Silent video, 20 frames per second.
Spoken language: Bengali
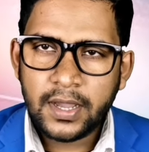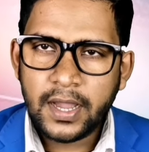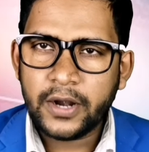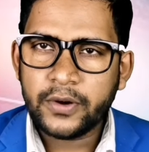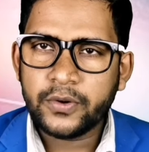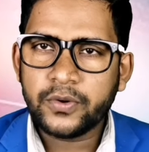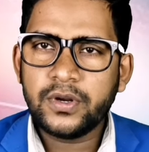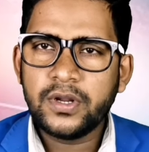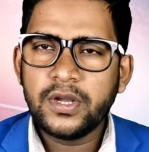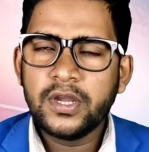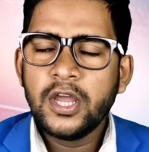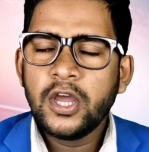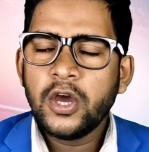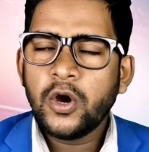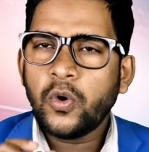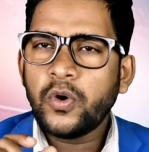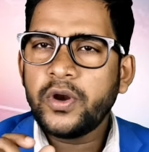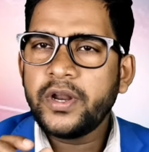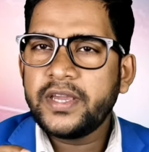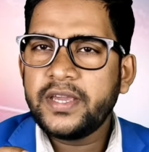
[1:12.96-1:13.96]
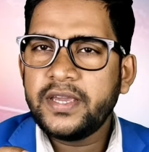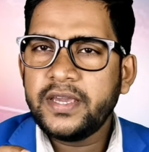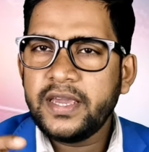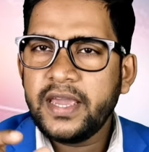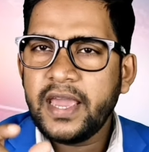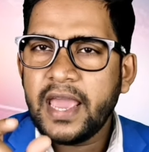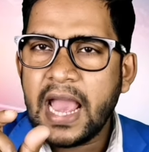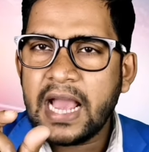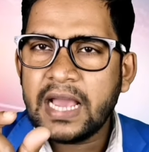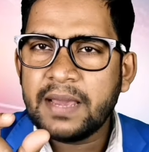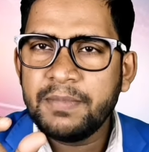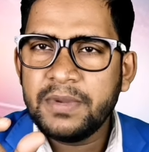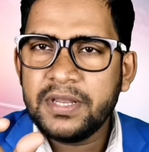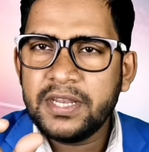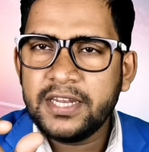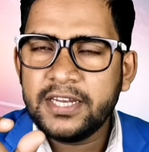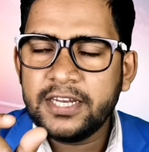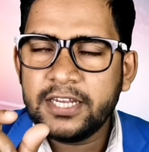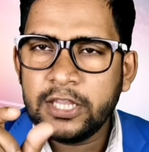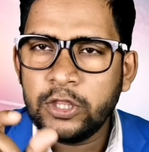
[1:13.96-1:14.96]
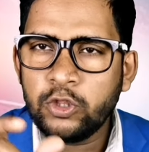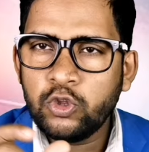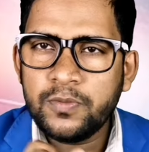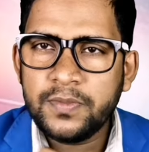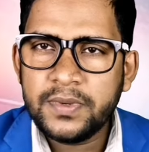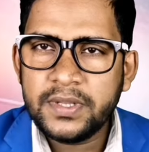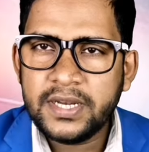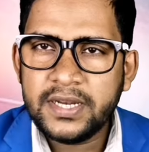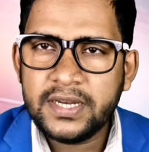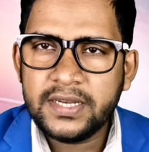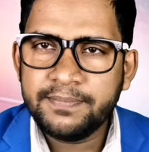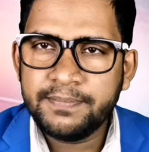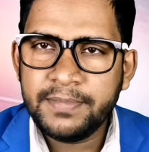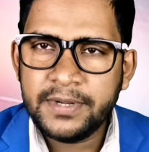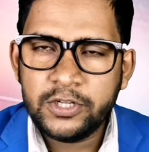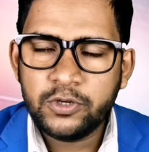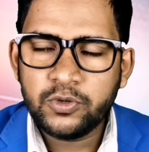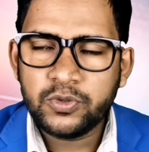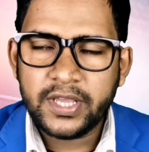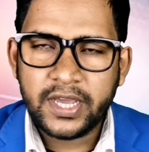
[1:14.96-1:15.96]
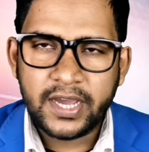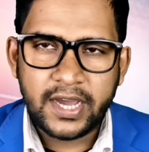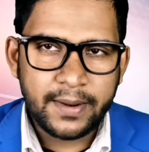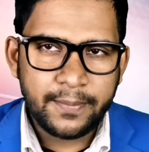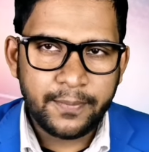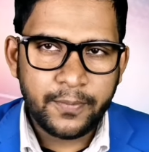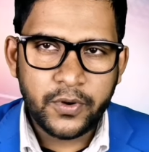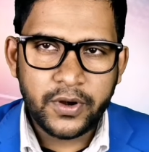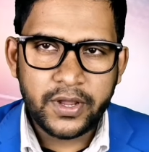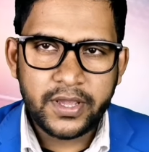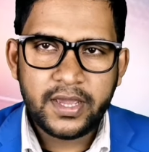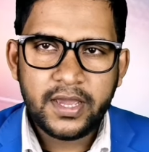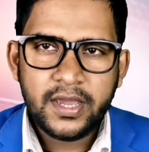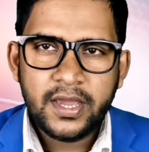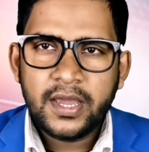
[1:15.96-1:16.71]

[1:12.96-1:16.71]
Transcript: কারণ অনেকে এক মিনিট দুই মিনিট ভিডিও দেখার পরে